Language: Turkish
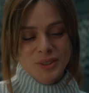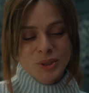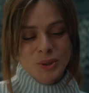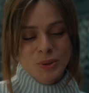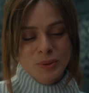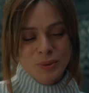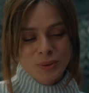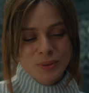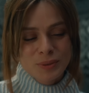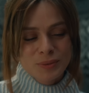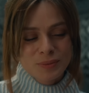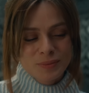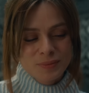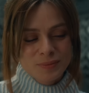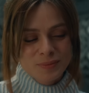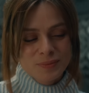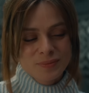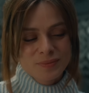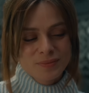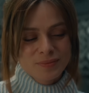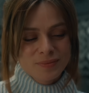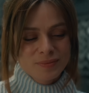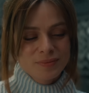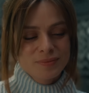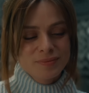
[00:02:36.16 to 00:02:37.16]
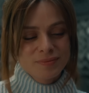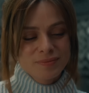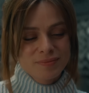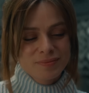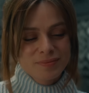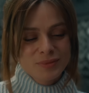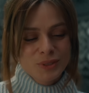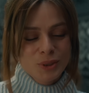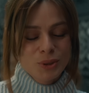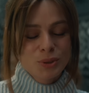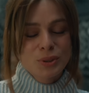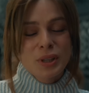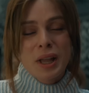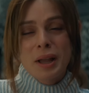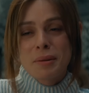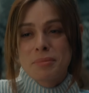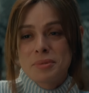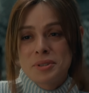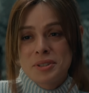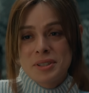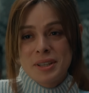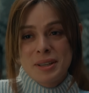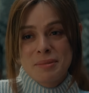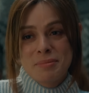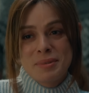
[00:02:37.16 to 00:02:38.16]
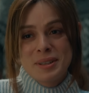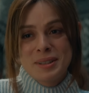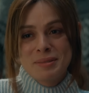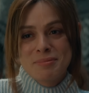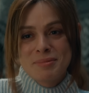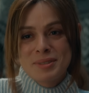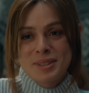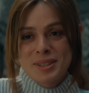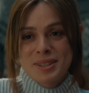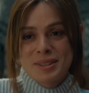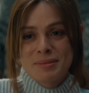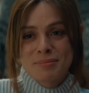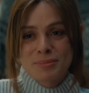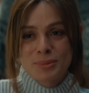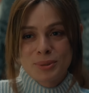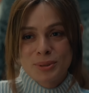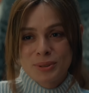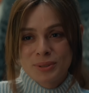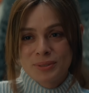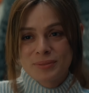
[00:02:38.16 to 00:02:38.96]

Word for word: çok güzel bir şey benim için